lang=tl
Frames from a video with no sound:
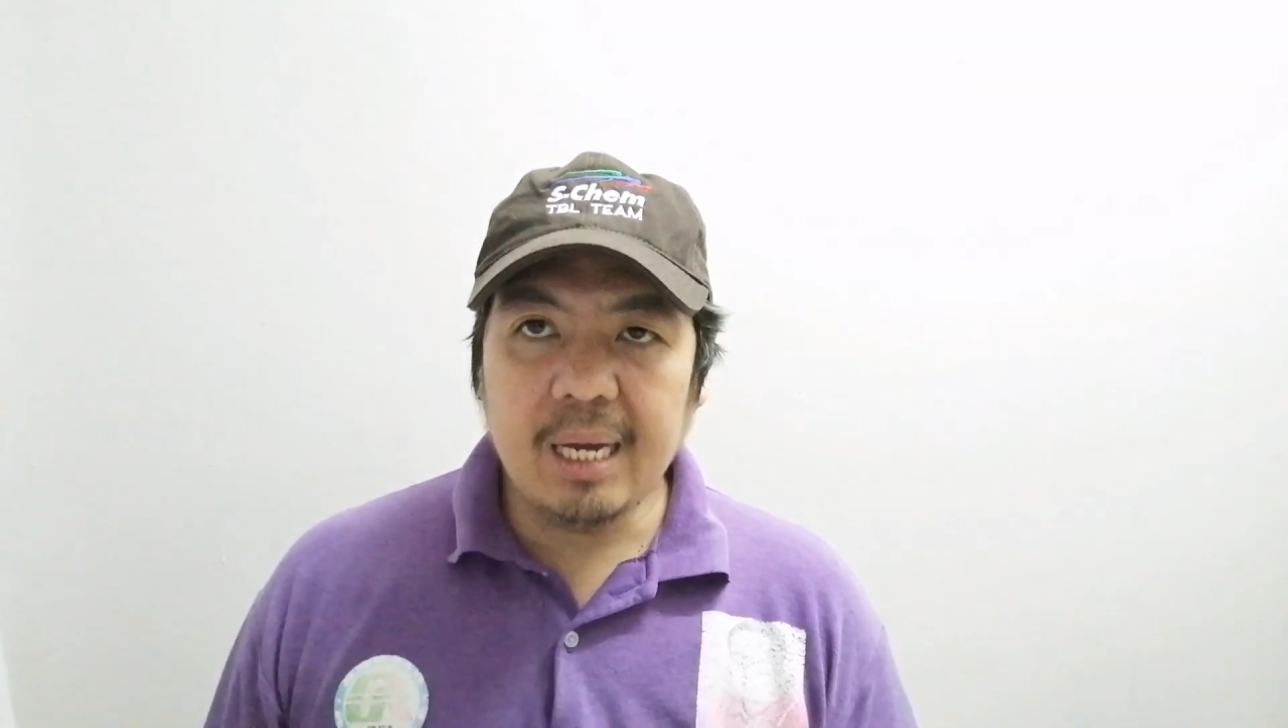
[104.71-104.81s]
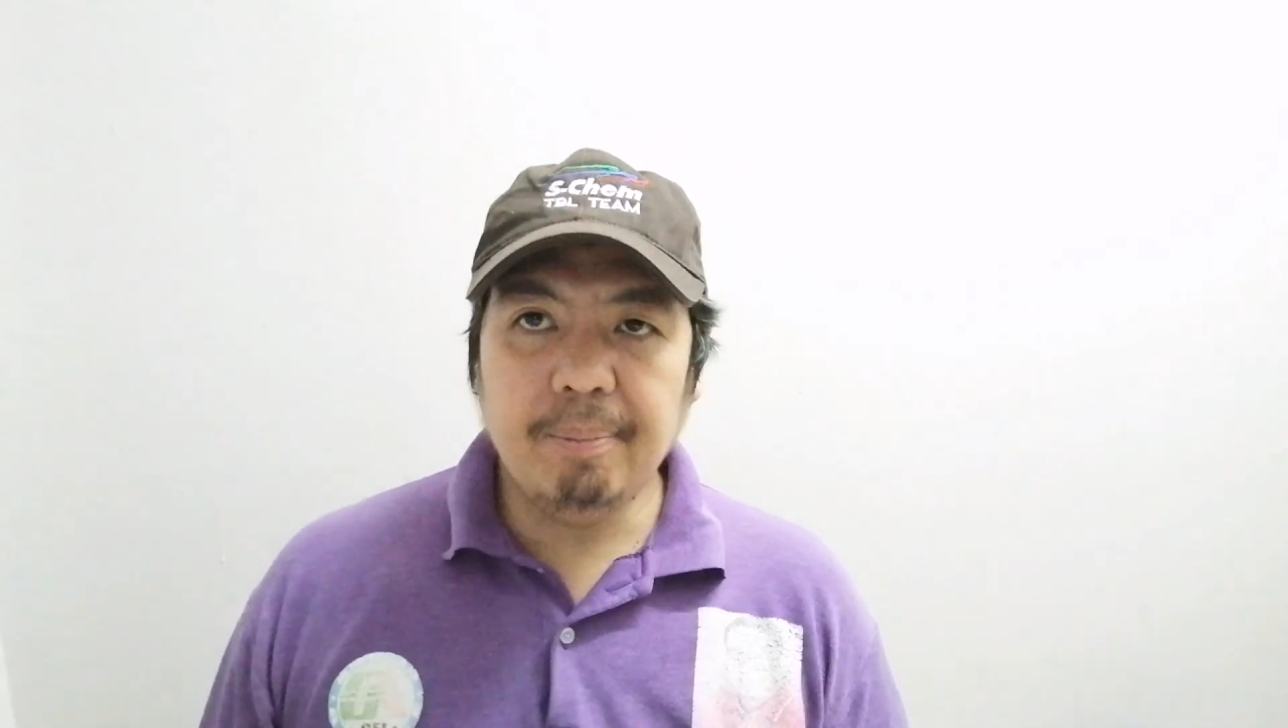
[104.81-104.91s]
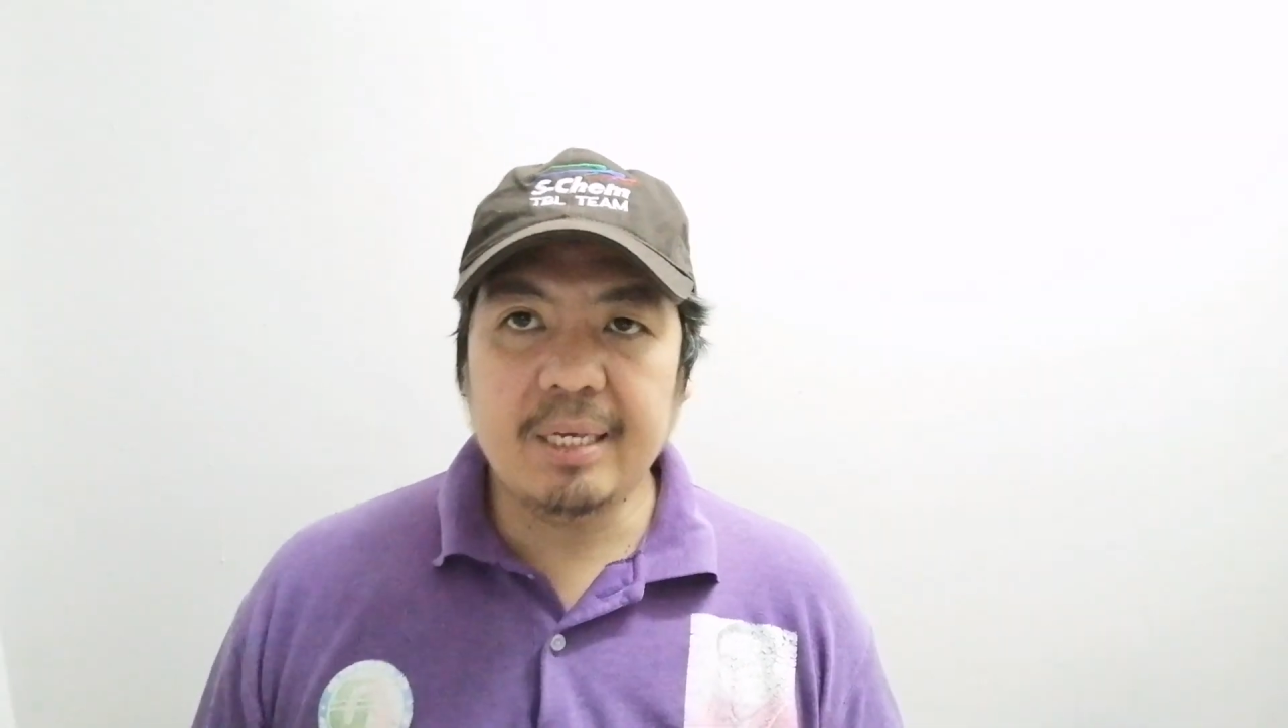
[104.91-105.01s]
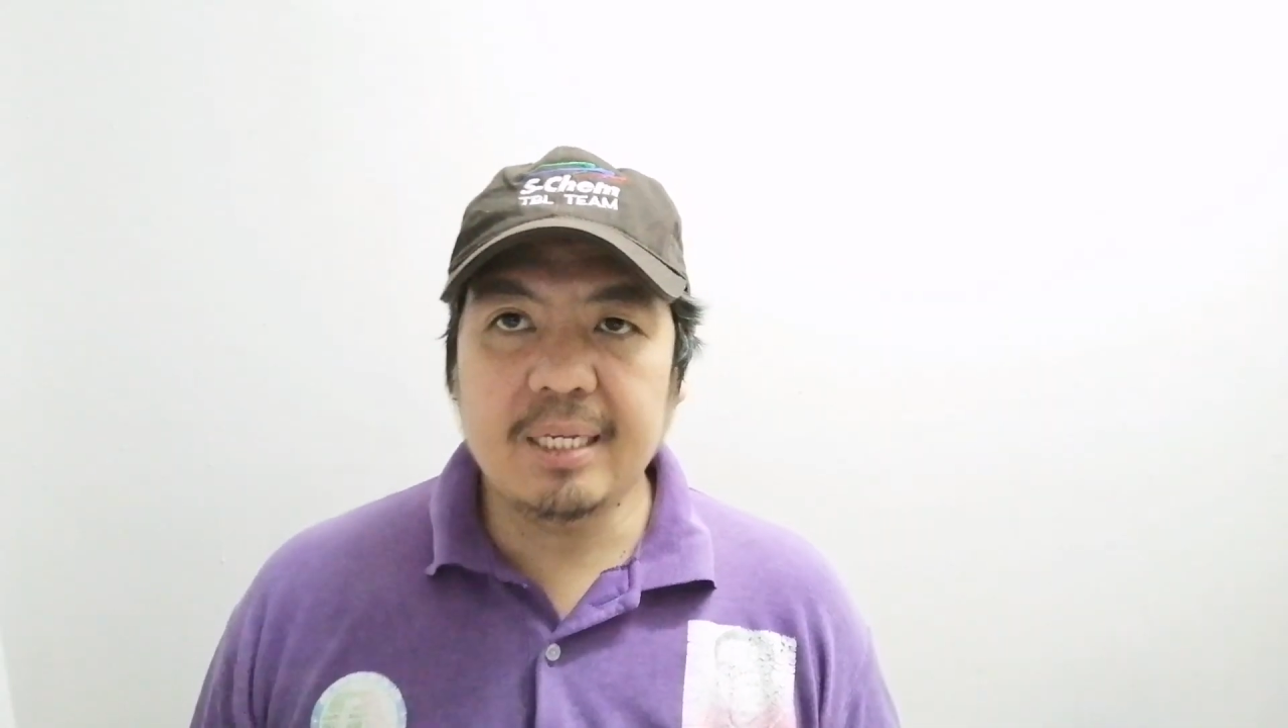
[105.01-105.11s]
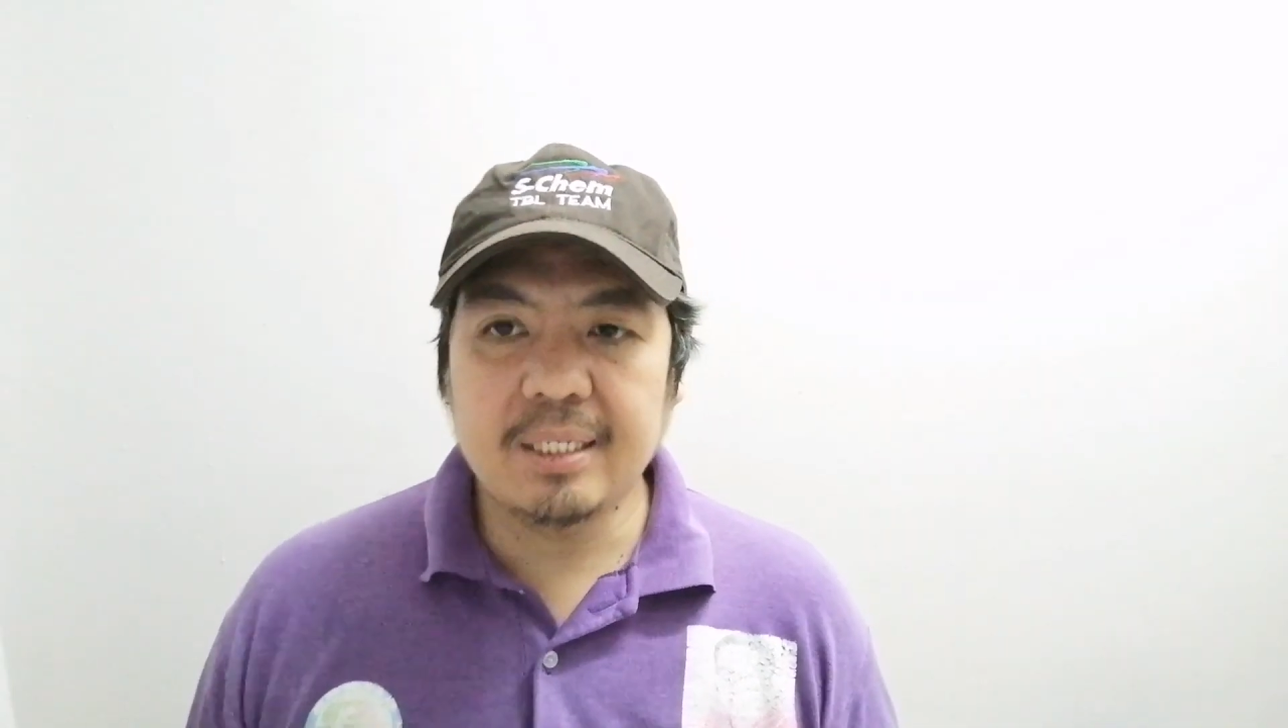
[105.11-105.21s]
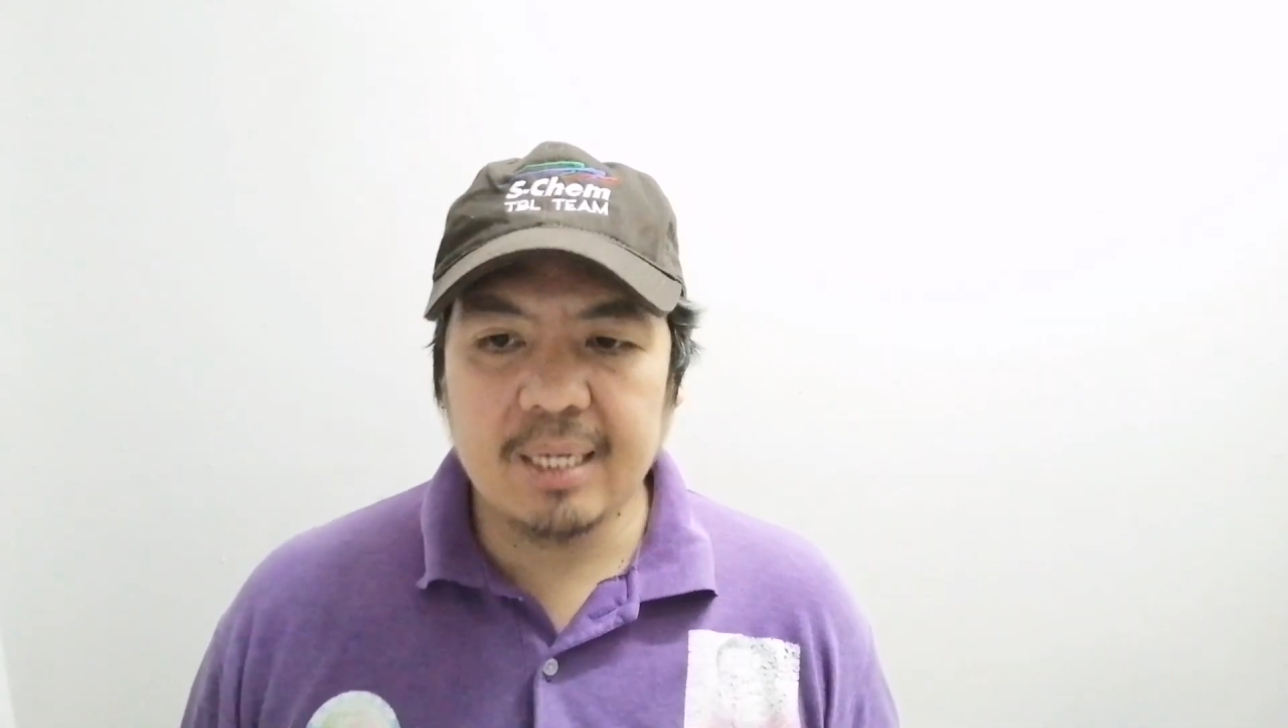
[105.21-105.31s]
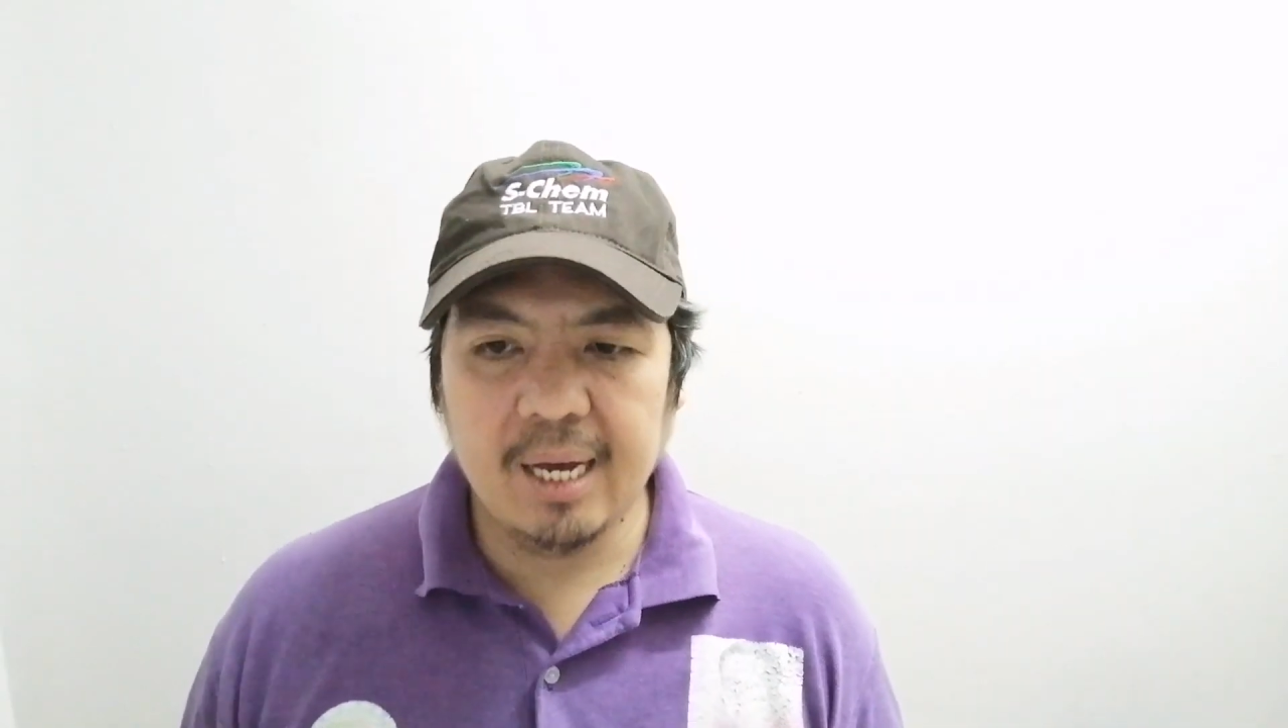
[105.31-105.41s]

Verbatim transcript: kalapatids,